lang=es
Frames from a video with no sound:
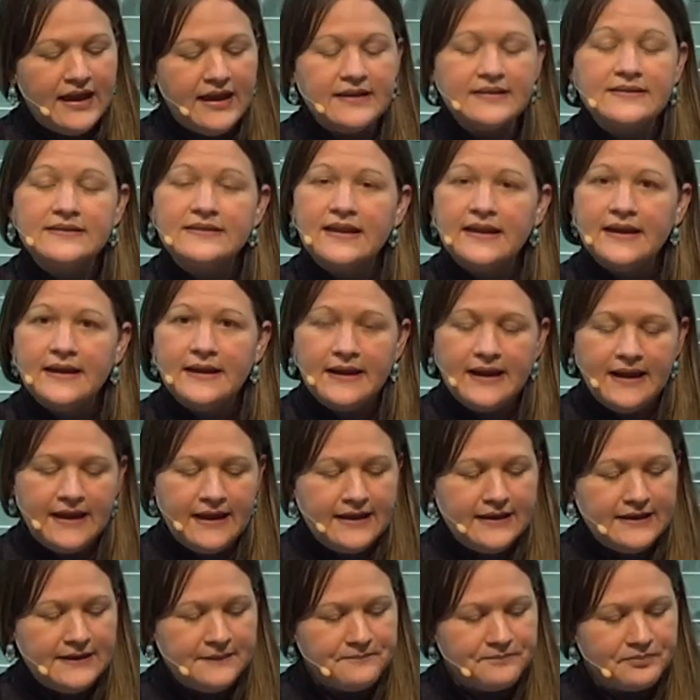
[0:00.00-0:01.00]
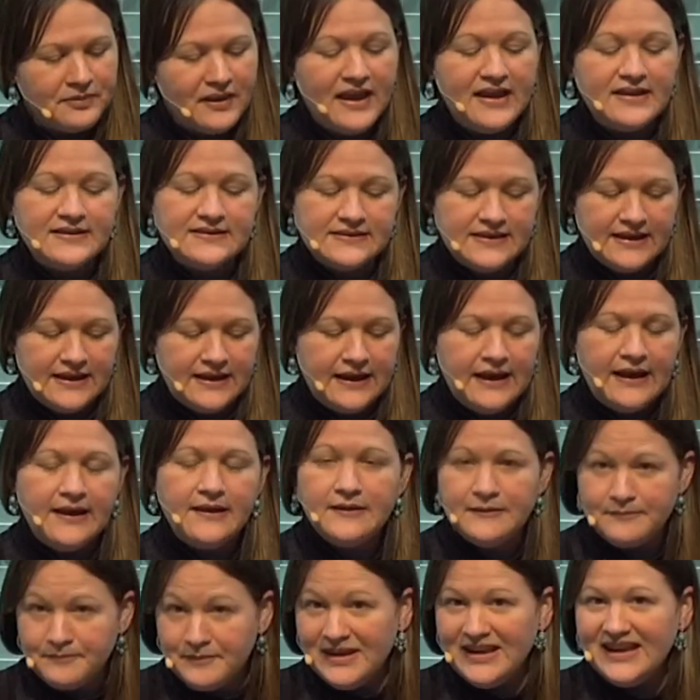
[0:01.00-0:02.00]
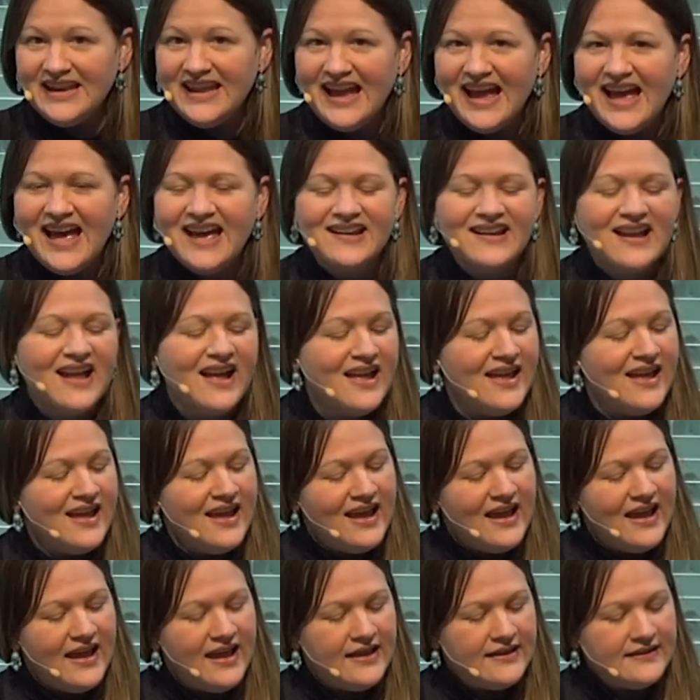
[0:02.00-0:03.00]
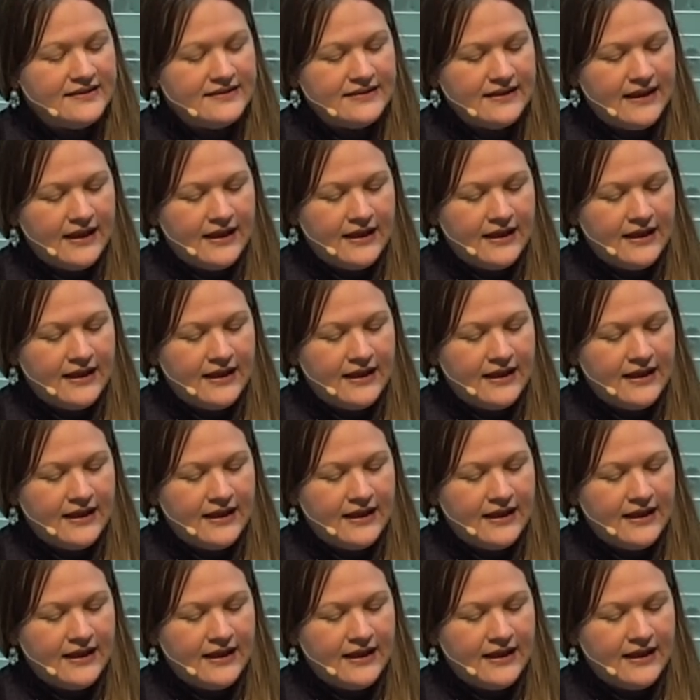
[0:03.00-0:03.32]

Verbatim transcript: este, eh, este mini jarra es,